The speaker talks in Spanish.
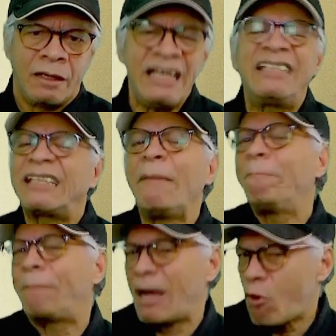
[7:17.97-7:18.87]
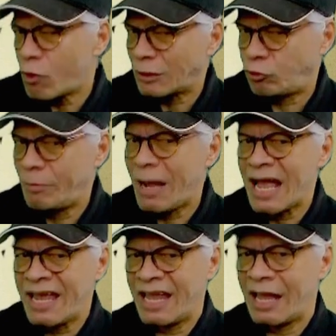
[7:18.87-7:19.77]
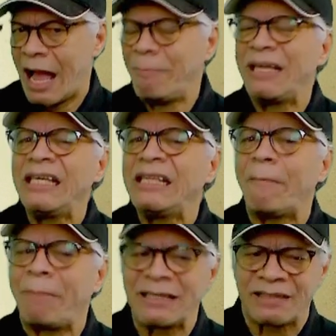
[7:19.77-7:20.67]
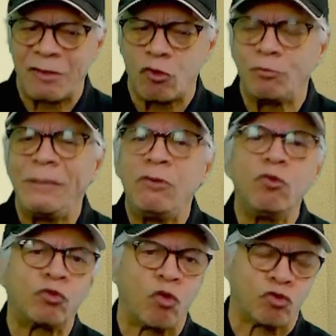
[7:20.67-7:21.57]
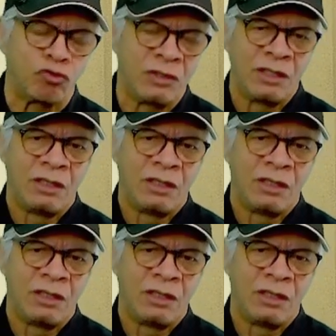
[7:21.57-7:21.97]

y se empeora su imagen a medida pasan los minutos